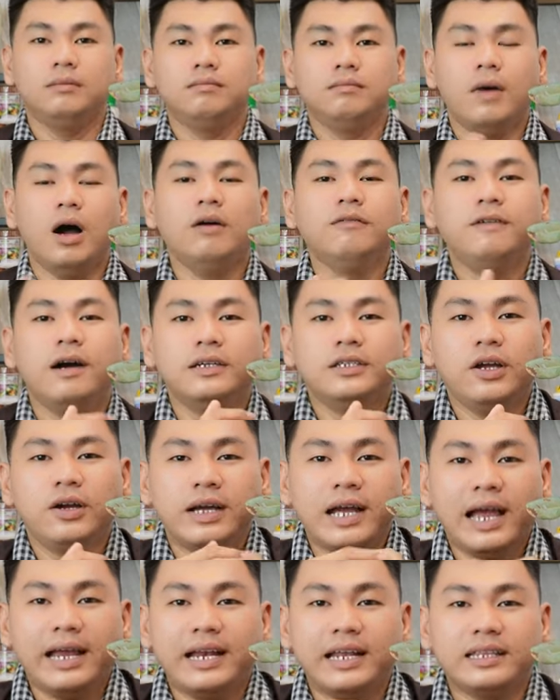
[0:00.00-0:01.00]
Bón phân cho
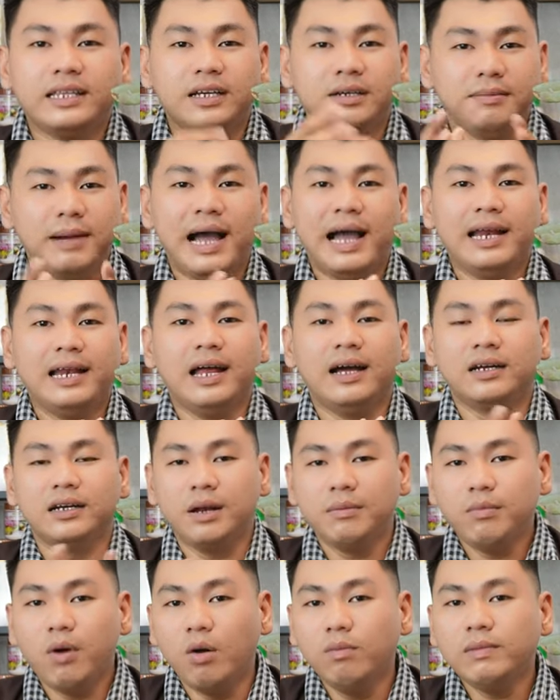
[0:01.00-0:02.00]
cây là từ 3 lần
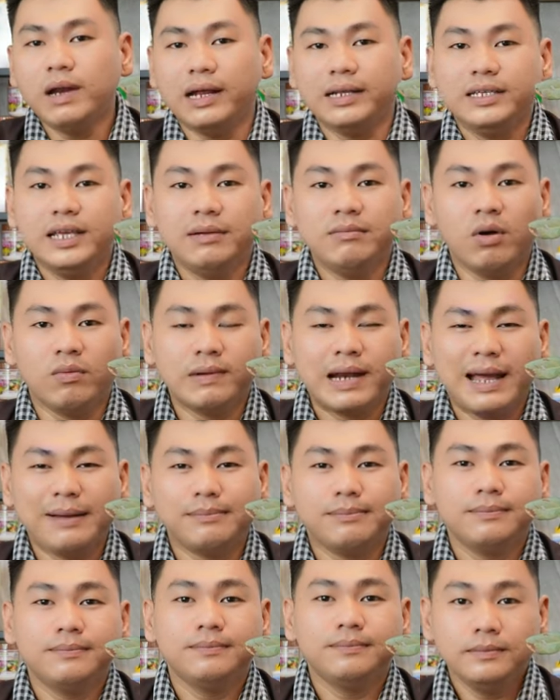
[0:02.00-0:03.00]
đến 4 lần trên một
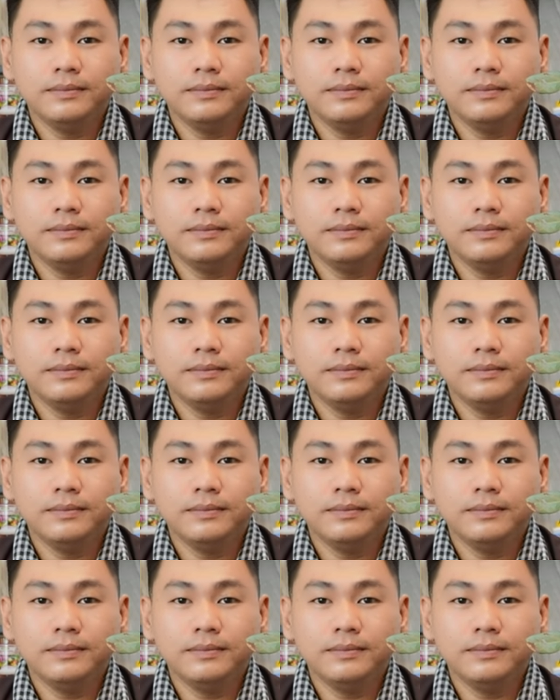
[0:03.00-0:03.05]
năm,